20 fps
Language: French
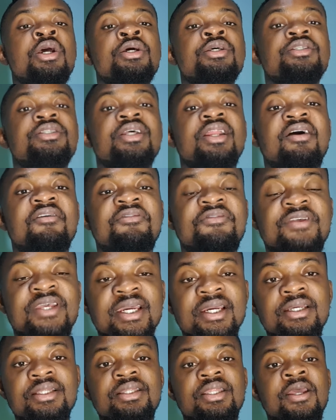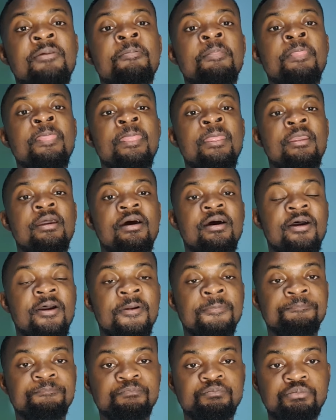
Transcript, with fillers: c'est la fierté euh,